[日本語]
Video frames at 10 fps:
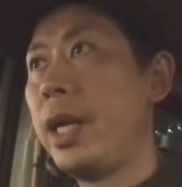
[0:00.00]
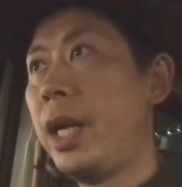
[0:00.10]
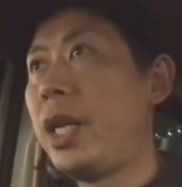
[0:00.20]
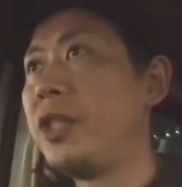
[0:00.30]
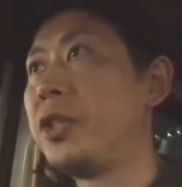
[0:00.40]

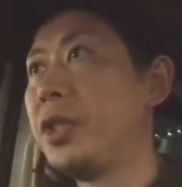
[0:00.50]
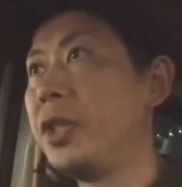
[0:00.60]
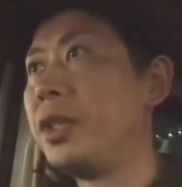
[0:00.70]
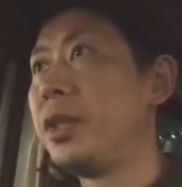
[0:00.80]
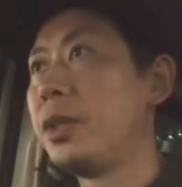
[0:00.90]
原宿
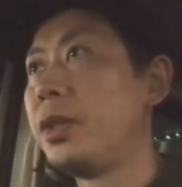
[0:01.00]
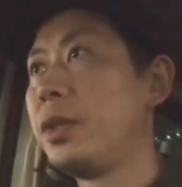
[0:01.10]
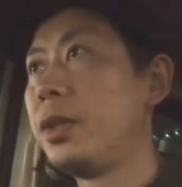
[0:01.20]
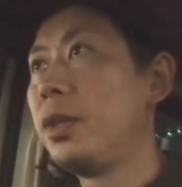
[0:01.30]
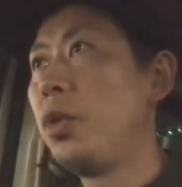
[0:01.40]

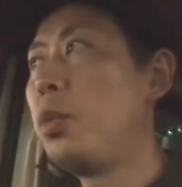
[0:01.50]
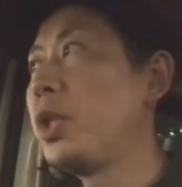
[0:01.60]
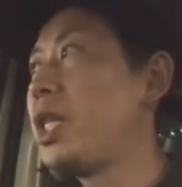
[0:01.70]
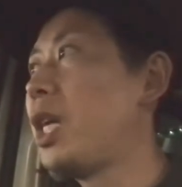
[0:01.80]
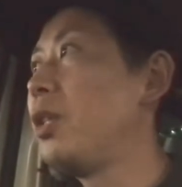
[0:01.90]

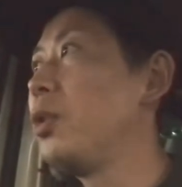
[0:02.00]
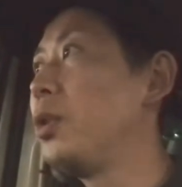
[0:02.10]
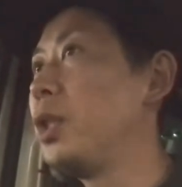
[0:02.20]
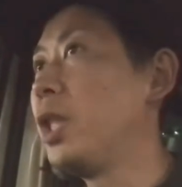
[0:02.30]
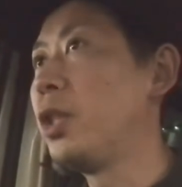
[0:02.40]
表参
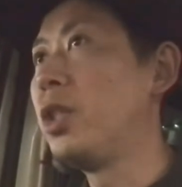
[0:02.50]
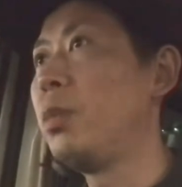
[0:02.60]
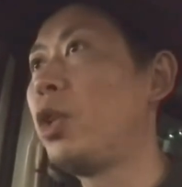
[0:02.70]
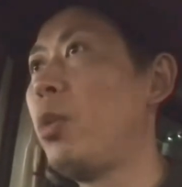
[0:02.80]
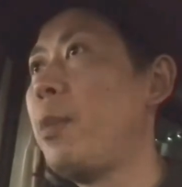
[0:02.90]
道に車
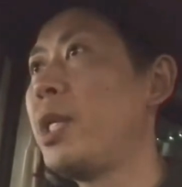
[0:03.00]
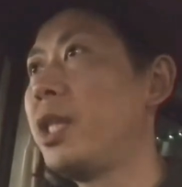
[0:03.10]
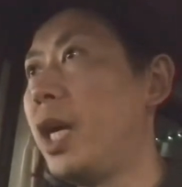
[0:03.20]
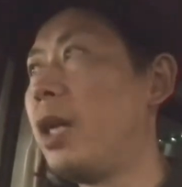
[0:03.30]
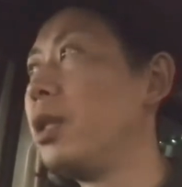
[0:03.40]
止めまし
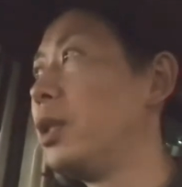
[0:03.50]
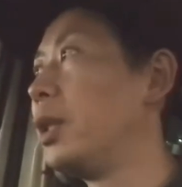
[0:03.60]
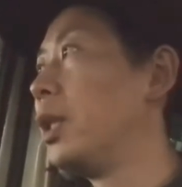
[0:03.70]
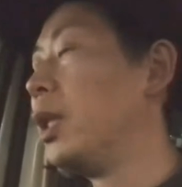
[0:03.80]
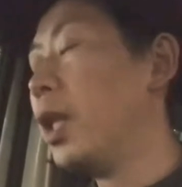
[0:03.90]
た
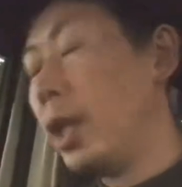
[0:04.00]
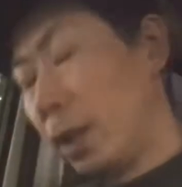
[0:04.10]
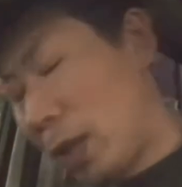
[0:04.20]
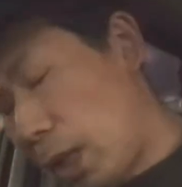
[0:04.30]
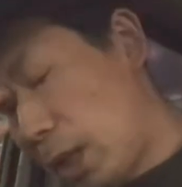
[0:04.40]

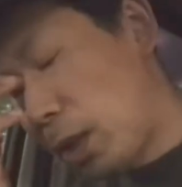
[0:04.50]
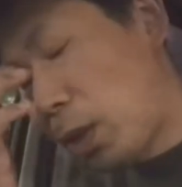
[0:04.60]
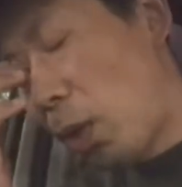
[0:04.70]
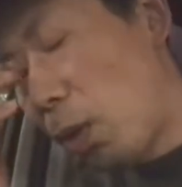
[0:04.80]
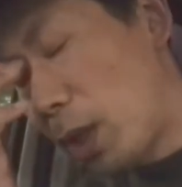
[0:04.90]
なんか
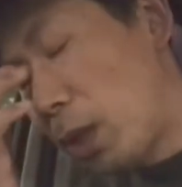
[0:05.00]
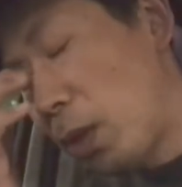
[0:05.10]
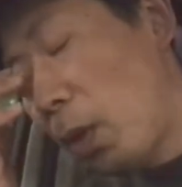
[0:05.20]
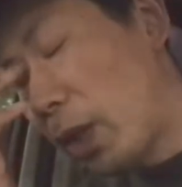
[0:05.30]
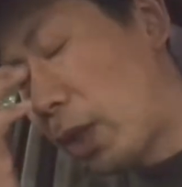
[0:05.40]
今日はす
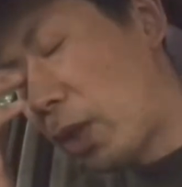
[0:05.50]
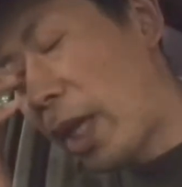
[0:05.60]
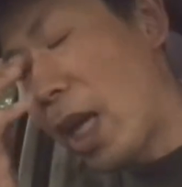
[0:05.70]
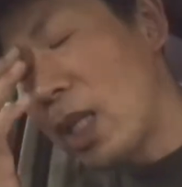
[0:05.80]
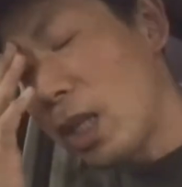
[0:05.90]
ごい
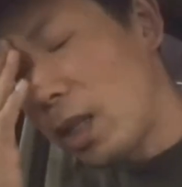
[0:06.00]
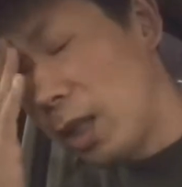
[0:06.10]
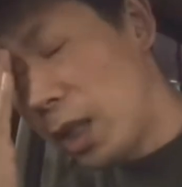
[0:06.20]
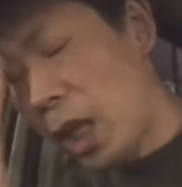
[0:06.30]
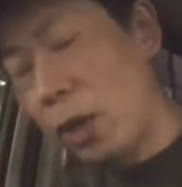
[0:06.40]
警察
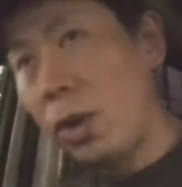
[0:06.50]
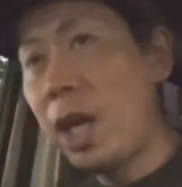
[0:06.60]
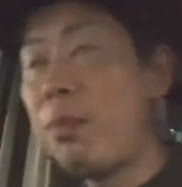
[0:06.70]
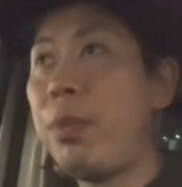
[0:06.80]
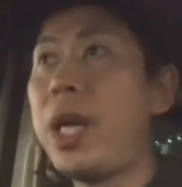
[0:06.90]
車両が
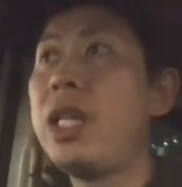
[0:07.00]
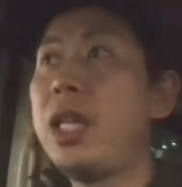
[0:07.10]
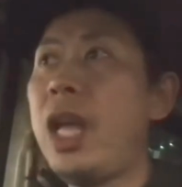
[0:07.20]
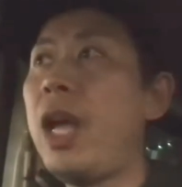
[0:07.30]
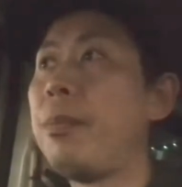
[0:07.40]
いっぱいい
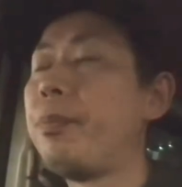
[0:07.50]
て